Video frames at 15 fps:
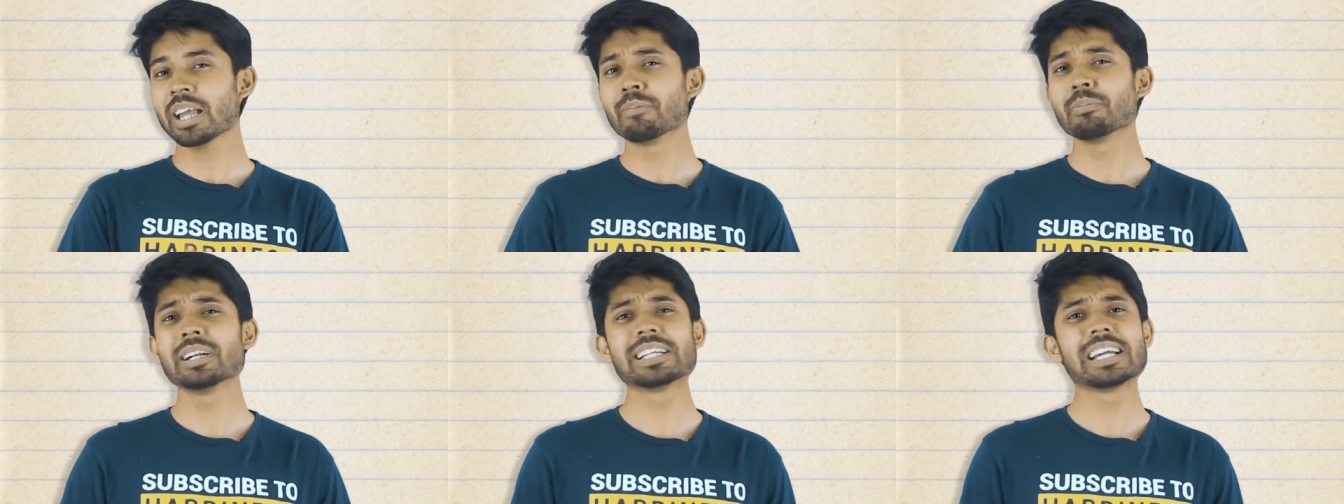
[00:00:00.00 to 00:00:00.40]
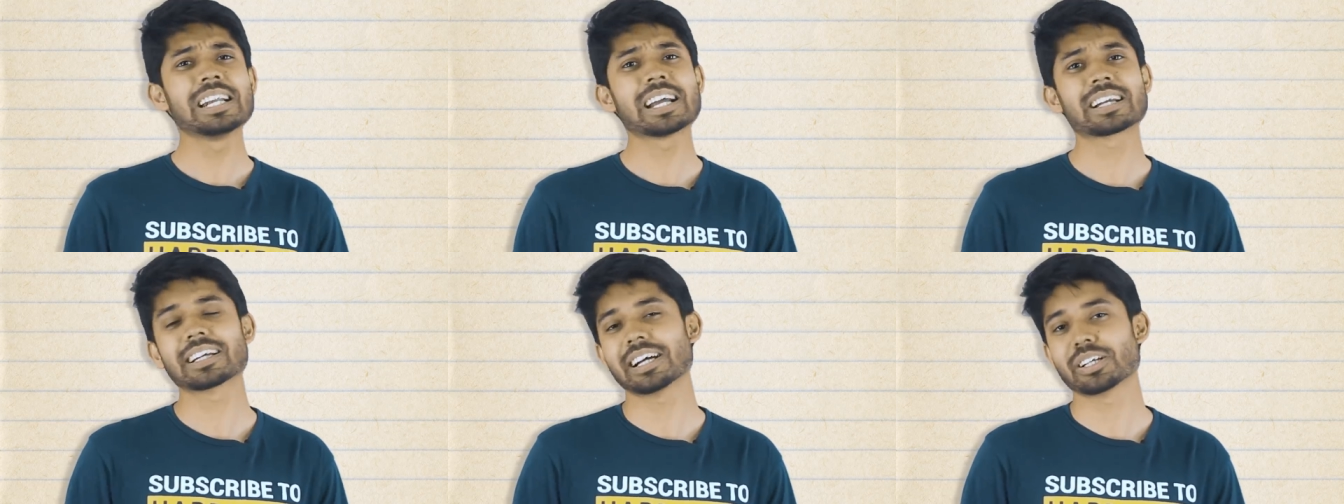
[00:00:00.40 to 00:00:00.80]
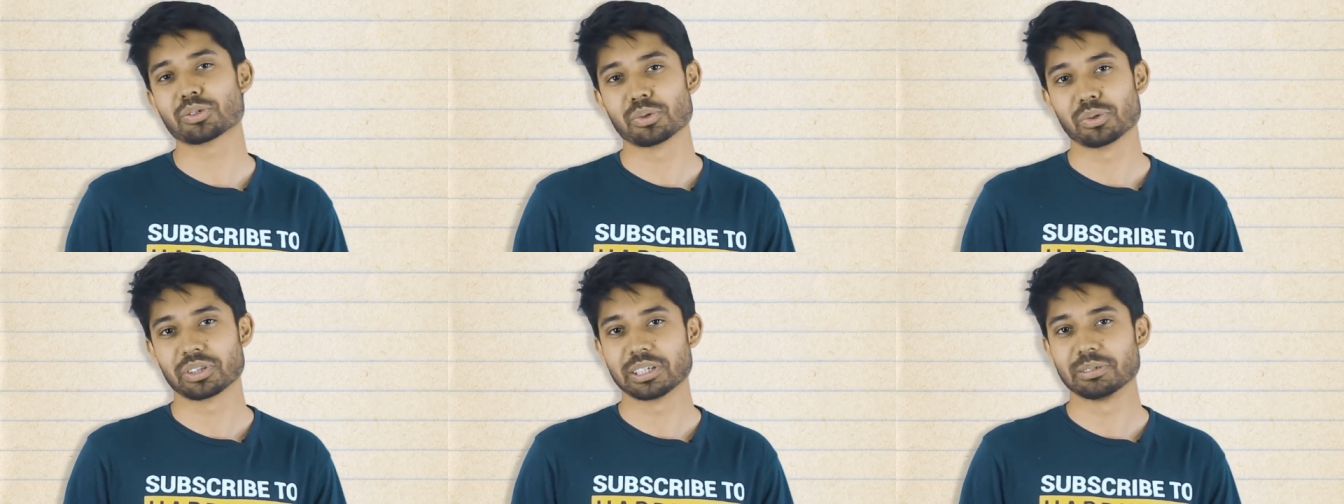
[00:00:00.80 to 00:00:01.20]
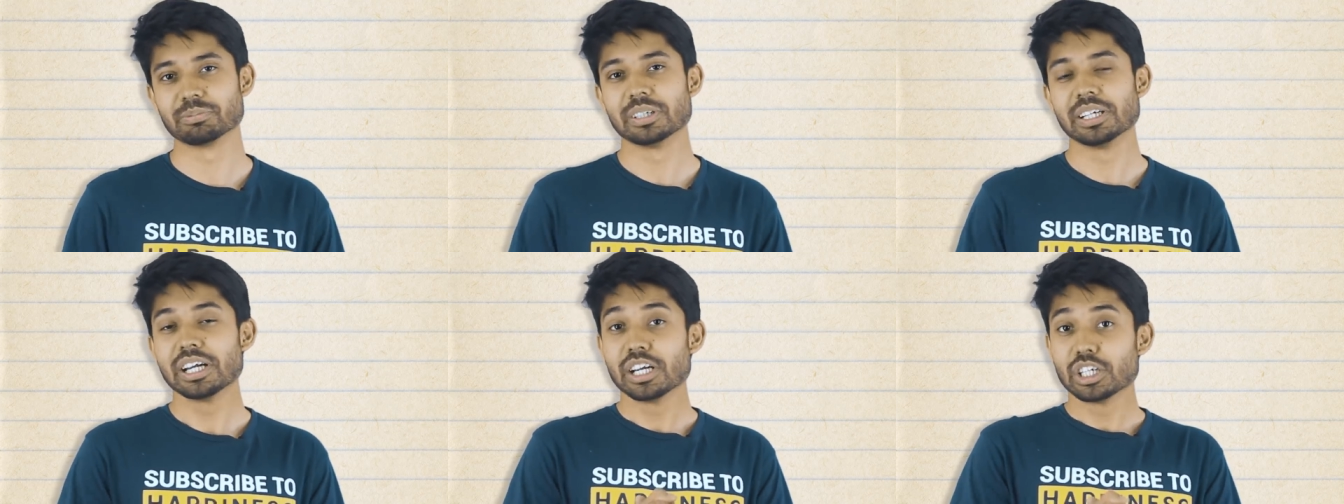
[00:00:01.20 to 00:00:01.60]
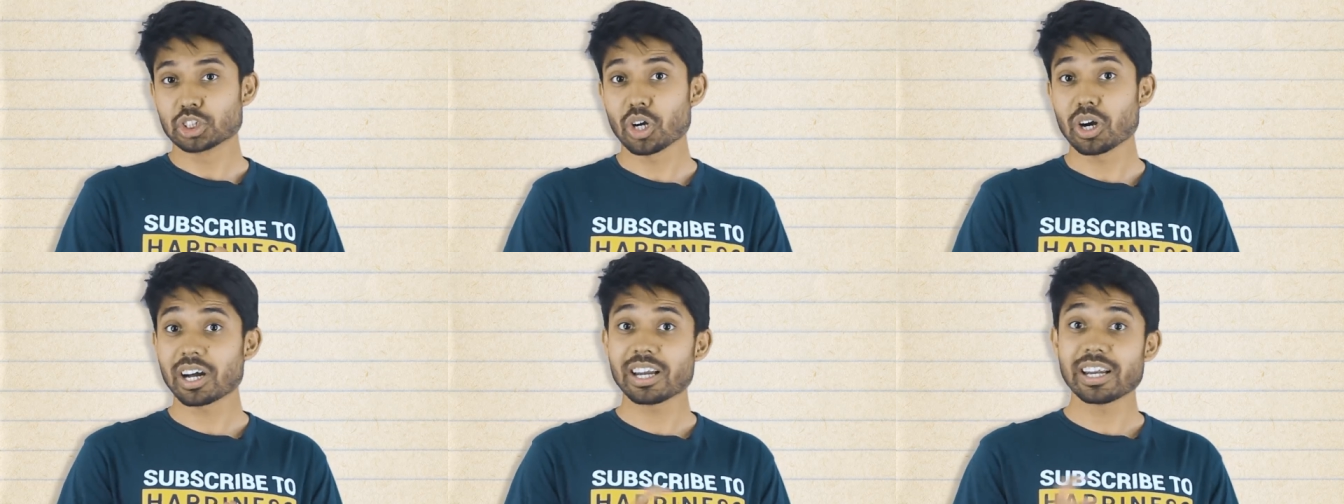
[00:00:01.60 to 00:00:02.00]
আমরা ডেইলি একটা কাজ করতাম
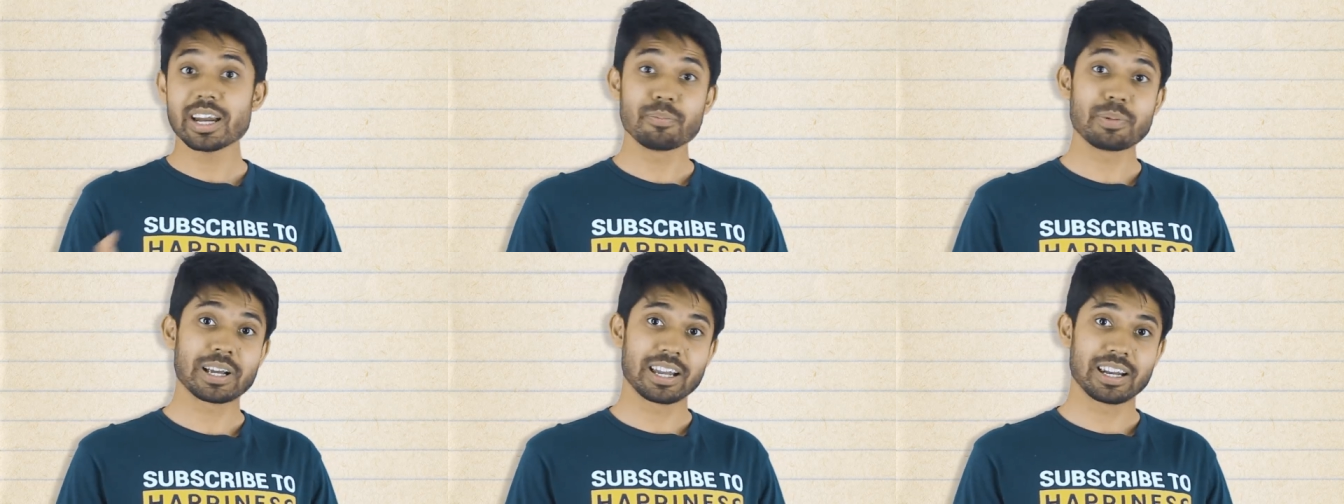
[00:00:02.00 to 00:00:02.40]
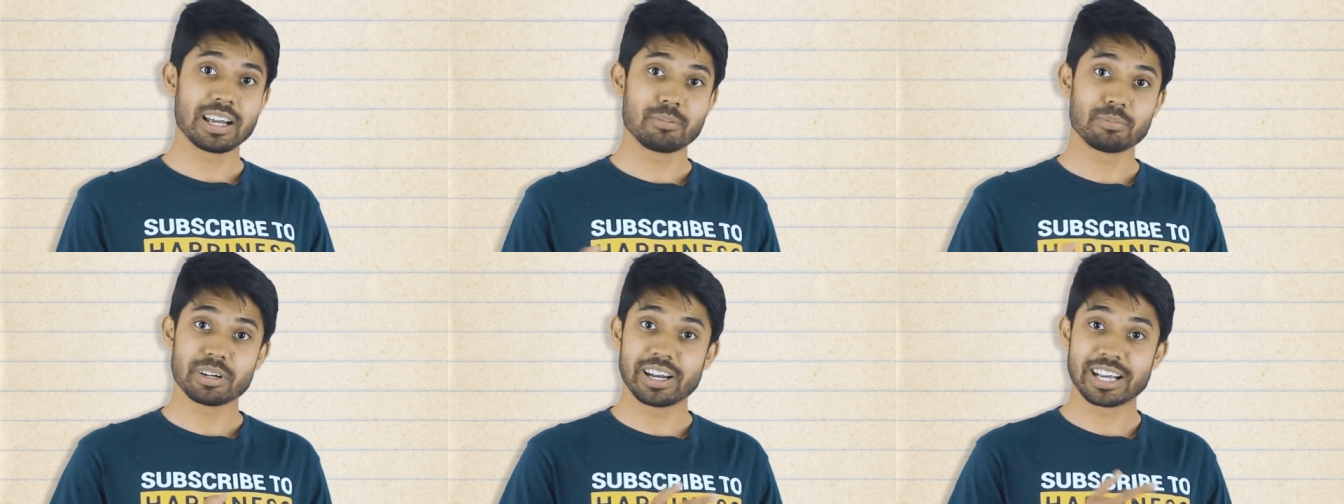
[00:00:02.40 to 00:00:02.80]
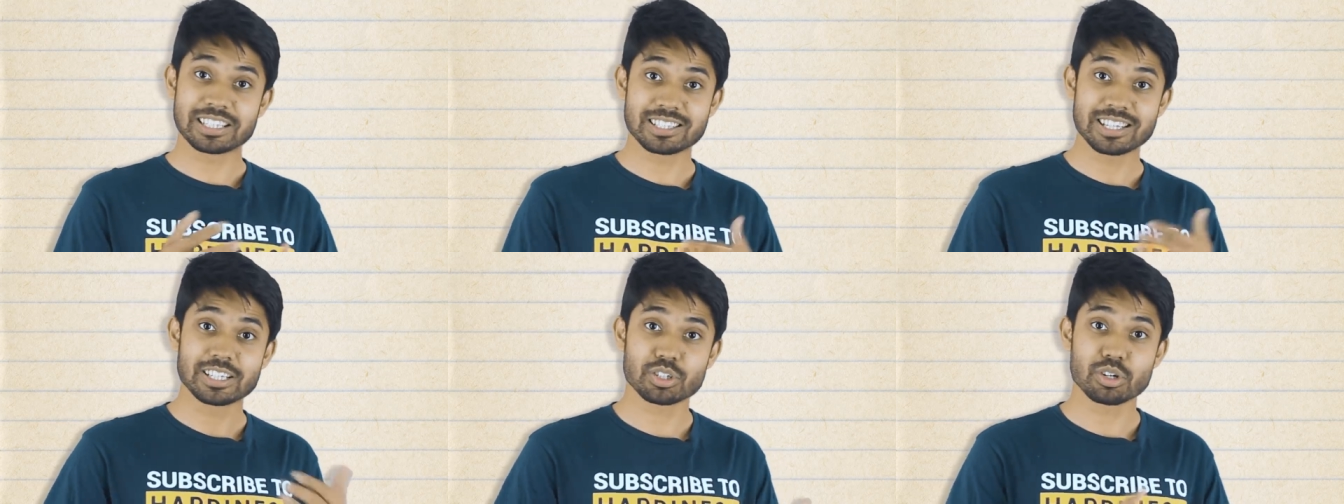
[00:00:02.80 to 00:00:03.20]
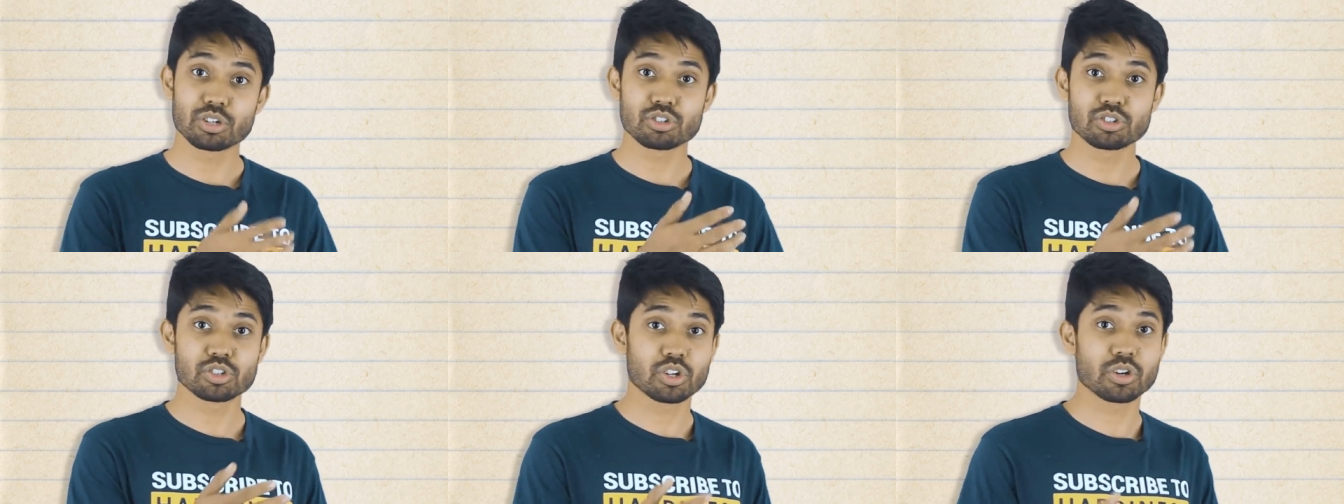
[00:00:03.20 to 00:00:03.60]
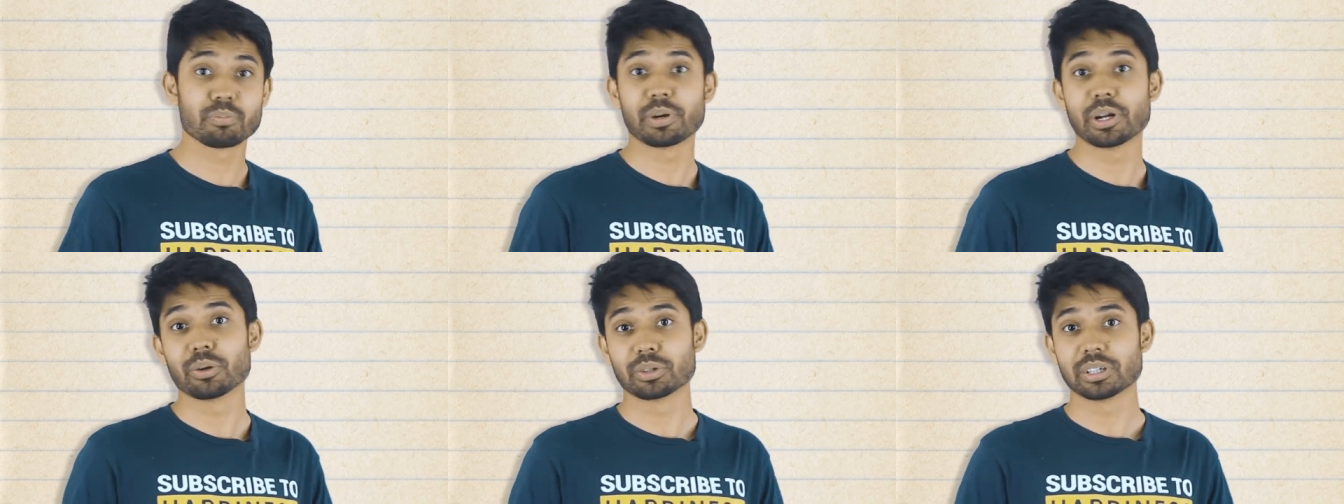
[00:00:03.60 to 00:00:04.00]
সকালে আর বিকালে আমরা এক্সারসাইজ করার জন্য যখন
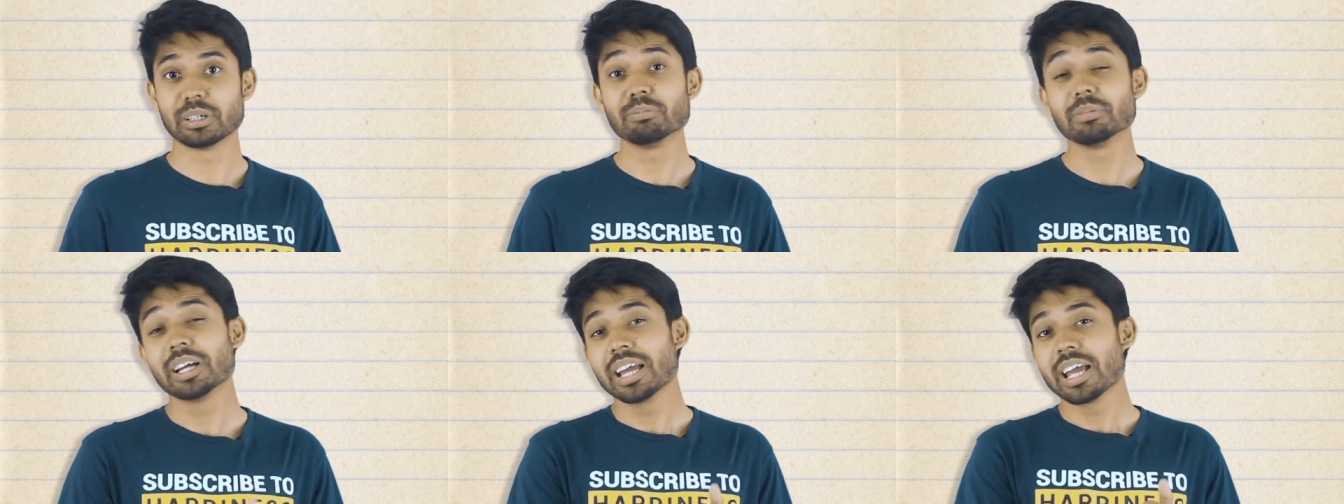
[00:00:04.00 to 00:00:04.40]
বের হতাম